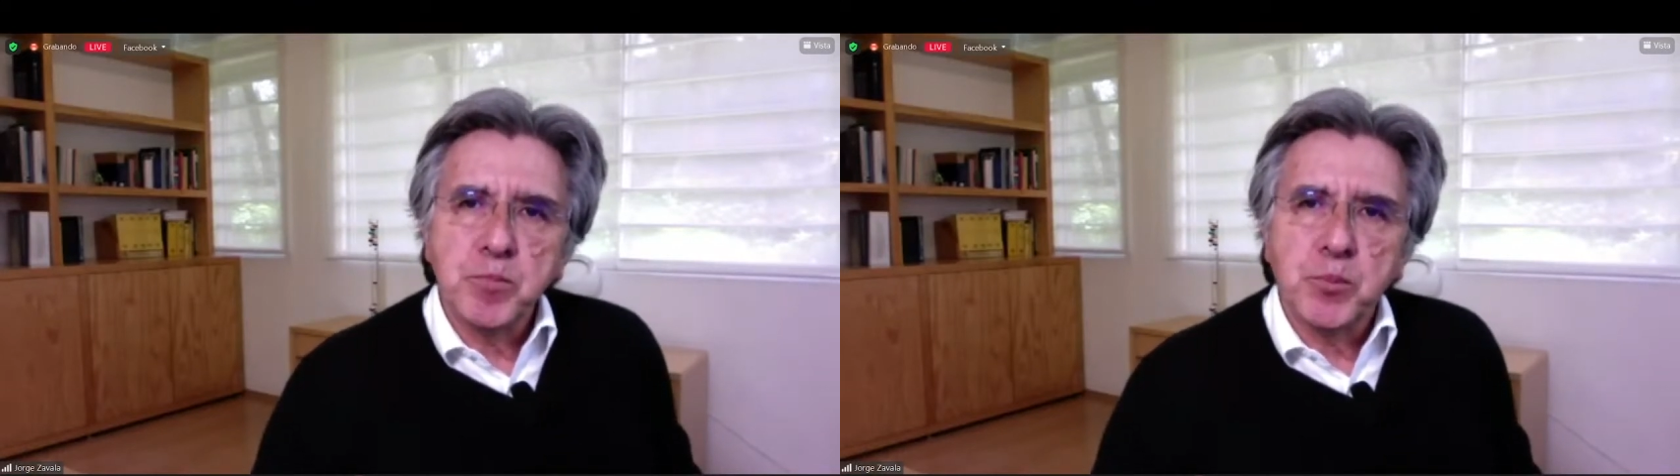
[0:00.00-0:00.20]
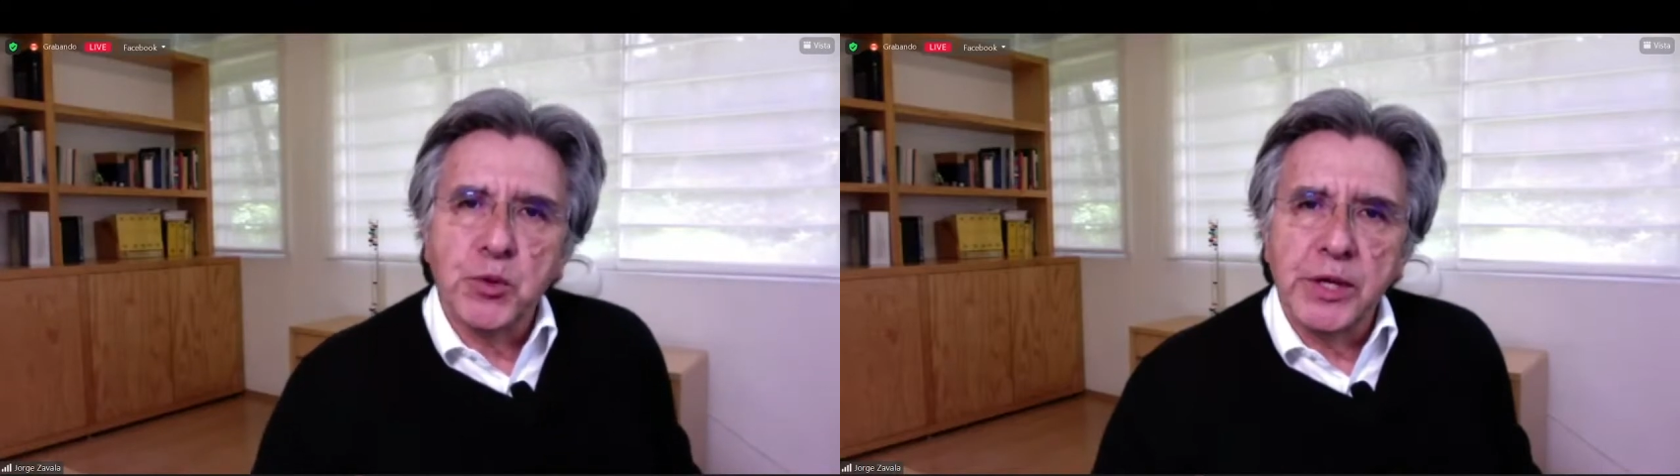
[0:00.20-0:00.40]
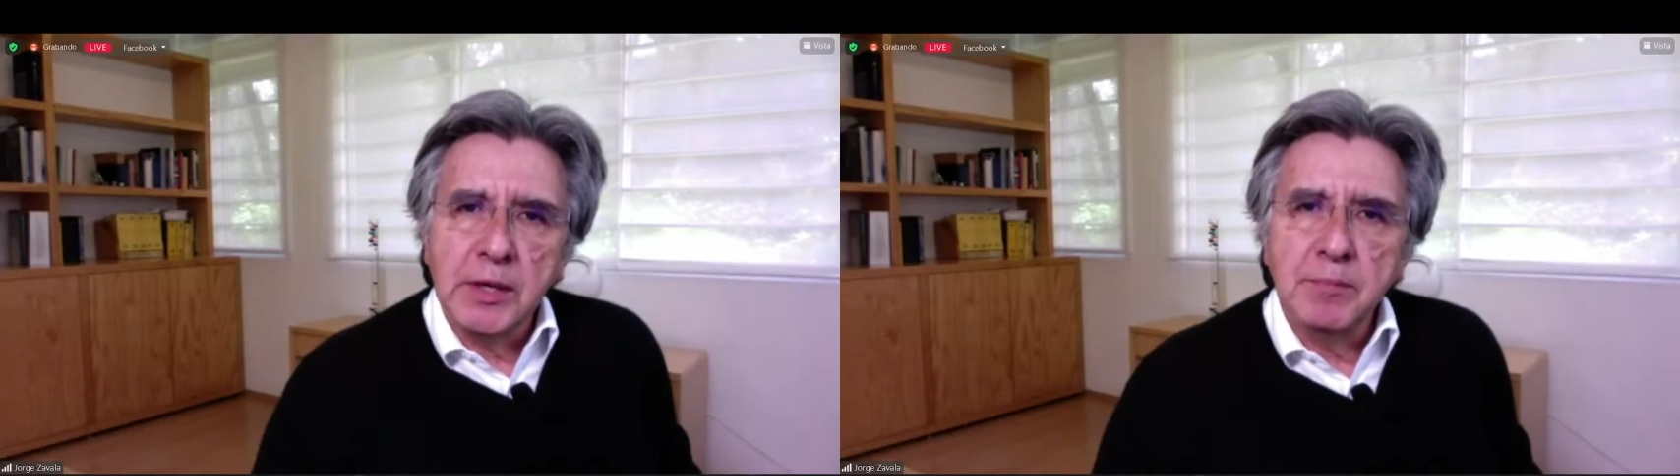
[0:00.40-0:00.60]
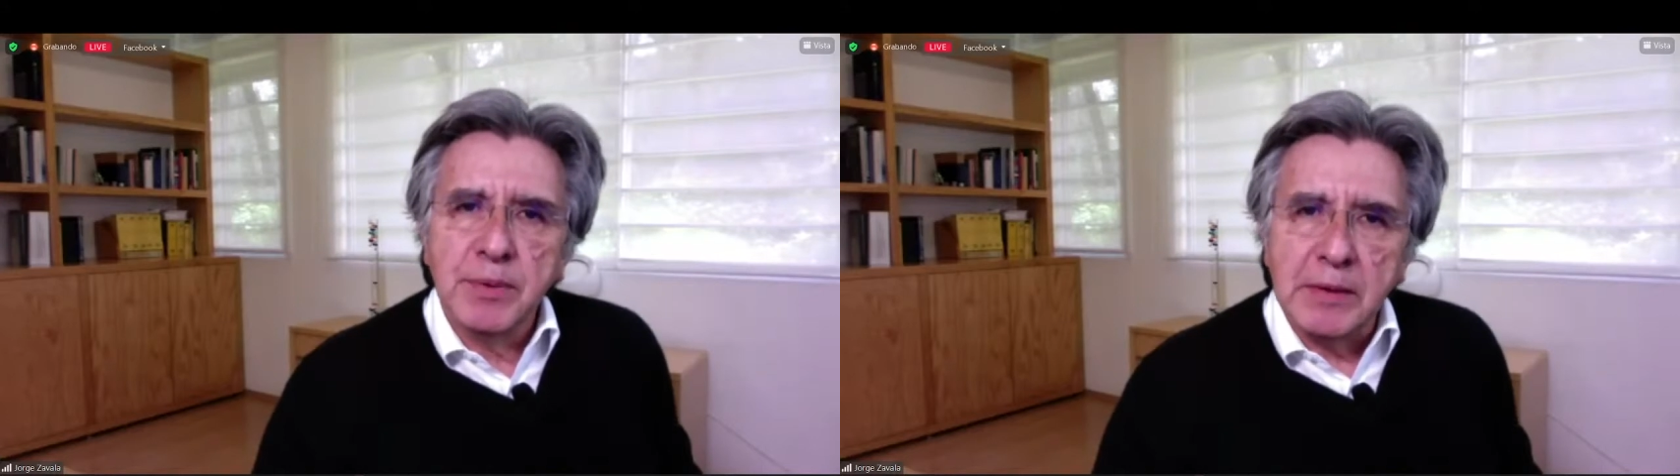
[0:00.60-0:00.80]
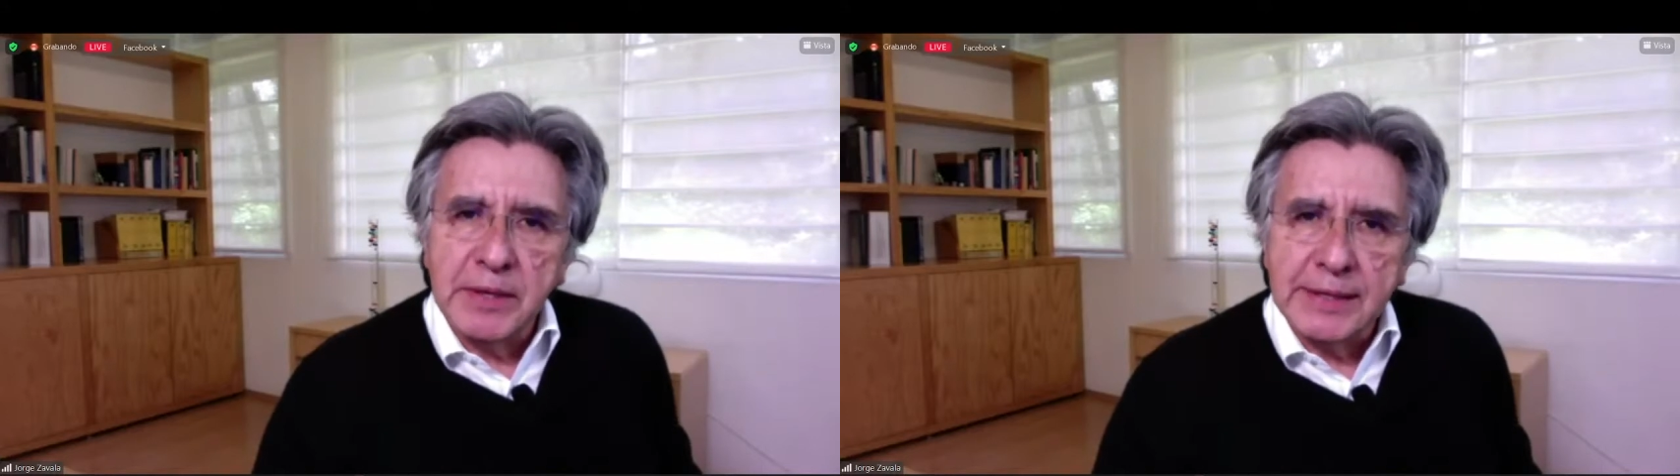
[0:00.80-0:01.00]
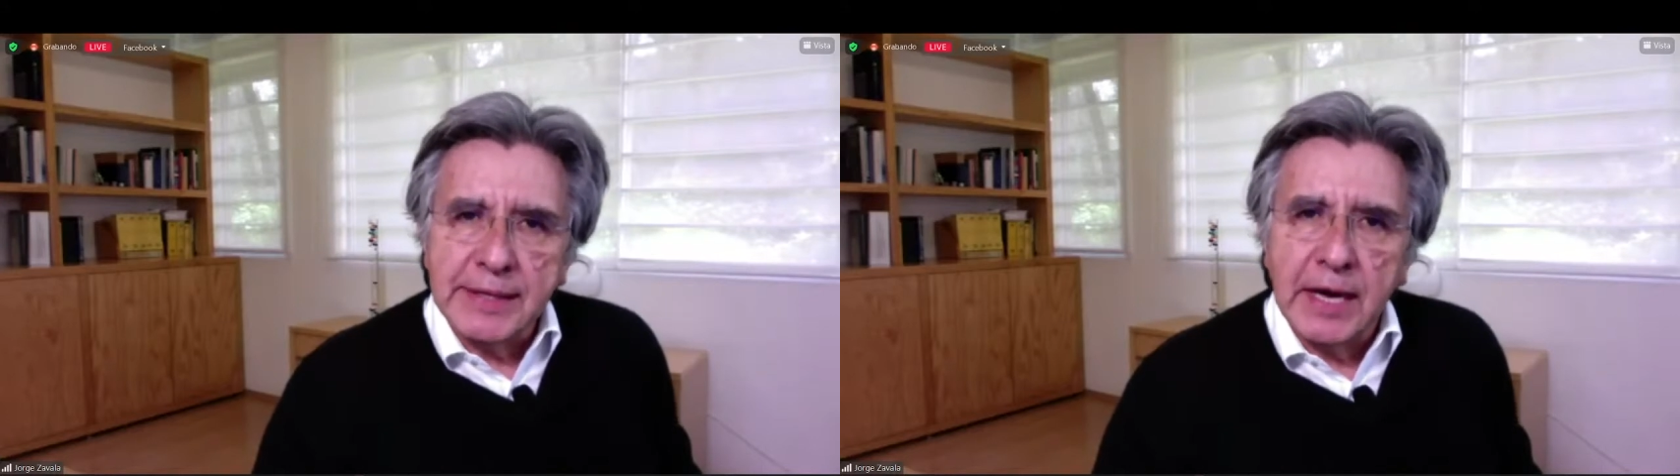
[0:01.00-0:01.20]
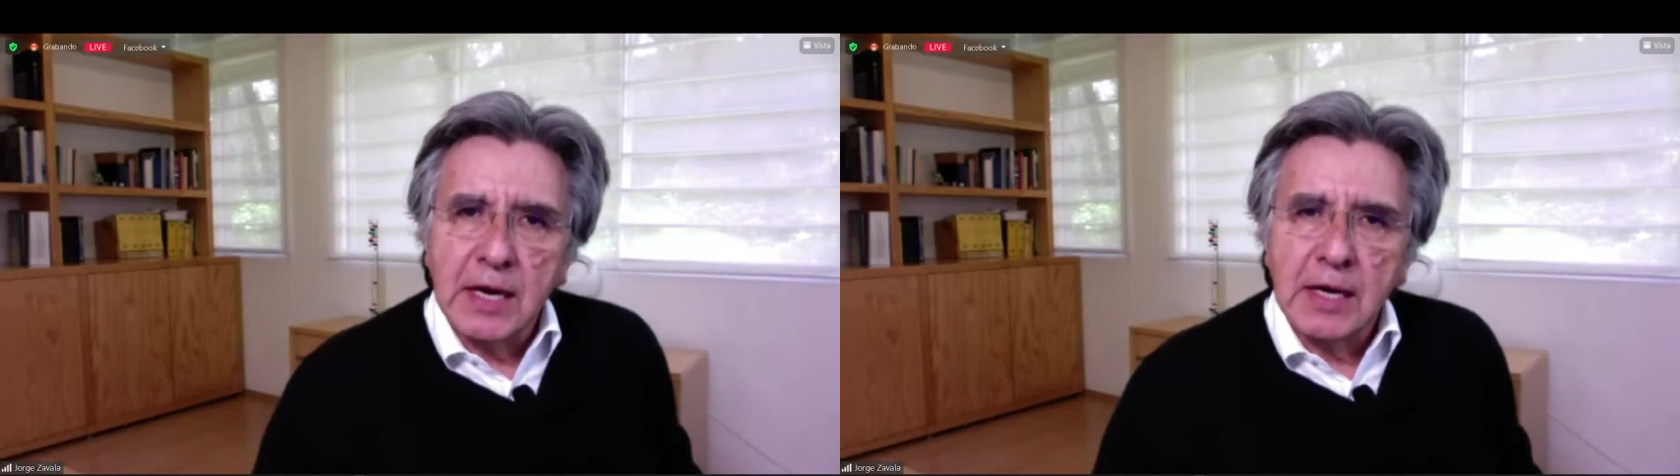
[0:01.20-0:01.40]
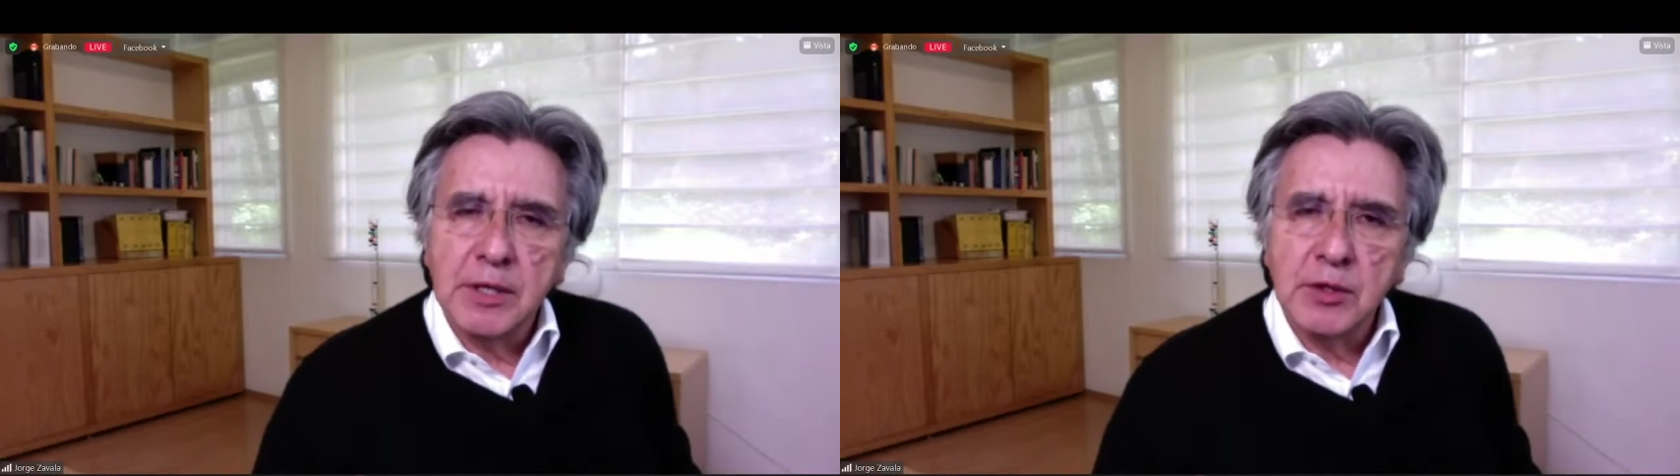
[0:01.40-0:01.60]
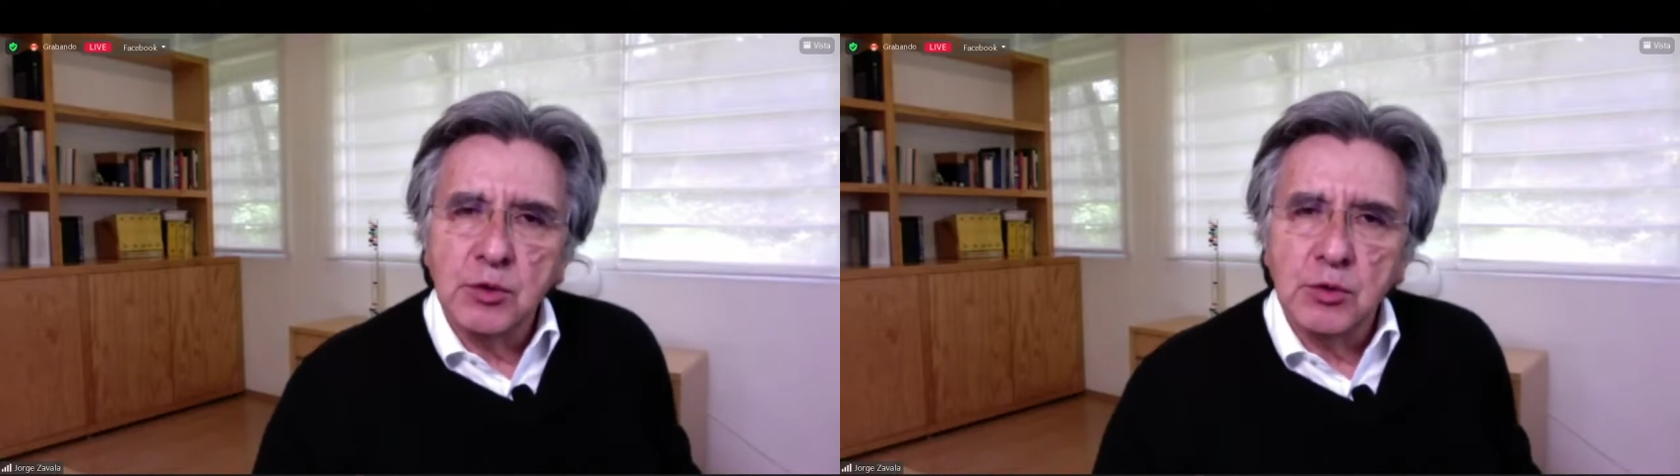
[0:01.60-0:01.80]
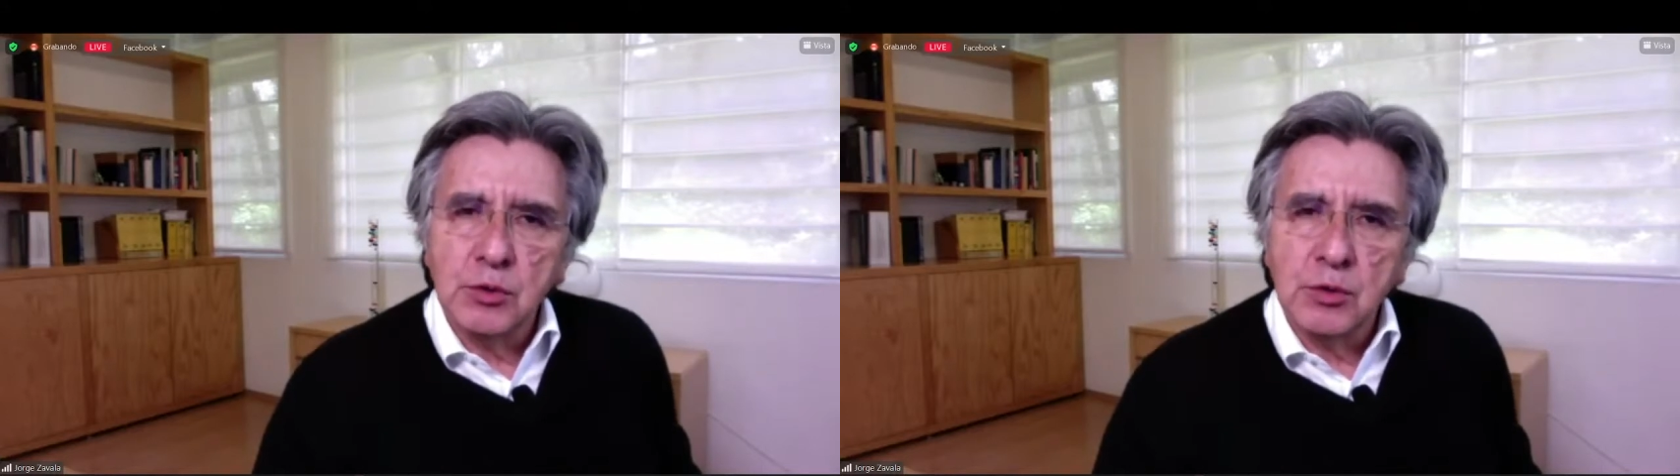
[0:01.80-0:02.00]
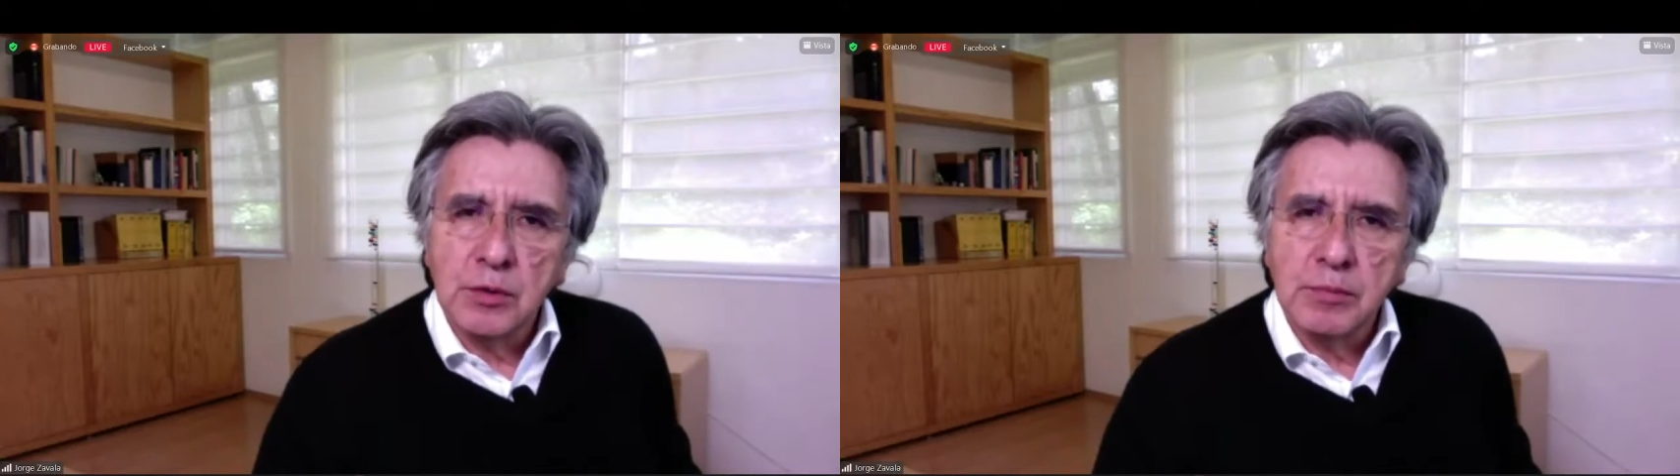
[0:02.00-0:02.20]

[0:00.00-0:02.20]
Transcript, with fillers: poder implementar a la mayor eh,